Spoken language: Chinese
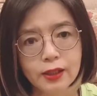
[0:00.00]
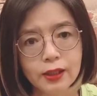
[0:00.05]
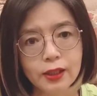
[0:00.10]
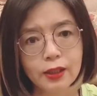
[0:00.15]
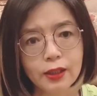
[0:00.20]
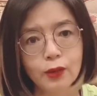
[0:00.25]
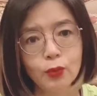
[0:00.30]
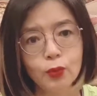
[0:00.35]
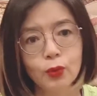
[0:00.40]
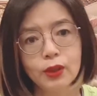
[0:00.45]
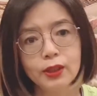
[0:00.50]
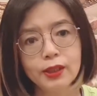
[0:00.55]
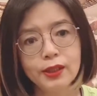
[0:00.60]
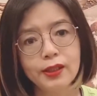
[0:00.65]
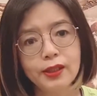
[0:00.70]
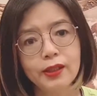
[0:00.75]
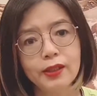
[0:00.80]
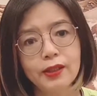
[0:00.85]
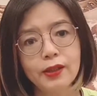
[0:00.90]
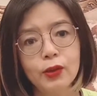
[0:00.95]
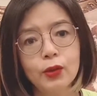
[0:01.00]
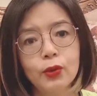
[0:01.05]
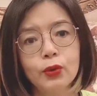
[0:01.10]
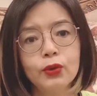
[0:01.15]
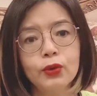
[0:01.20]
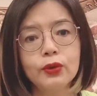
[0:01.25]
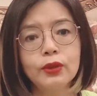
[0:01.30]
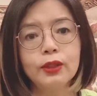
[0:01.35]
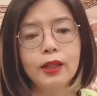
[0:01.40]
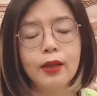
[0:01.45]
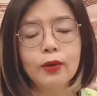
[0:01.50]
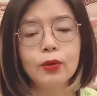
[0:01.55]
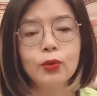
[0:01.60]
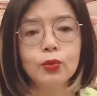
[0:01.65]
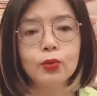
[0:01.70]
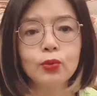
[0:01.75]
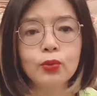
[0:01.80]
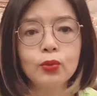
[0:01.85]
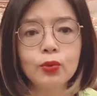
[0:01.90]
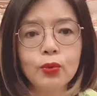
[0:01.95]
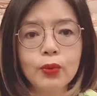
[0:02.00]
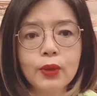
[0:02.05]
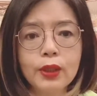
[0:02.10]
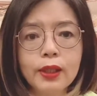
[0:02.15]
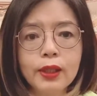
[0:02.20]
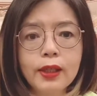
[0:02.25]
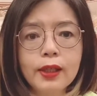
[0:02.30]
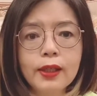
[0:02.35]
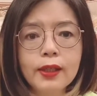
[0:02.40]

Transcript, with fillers: 这个我以后单独会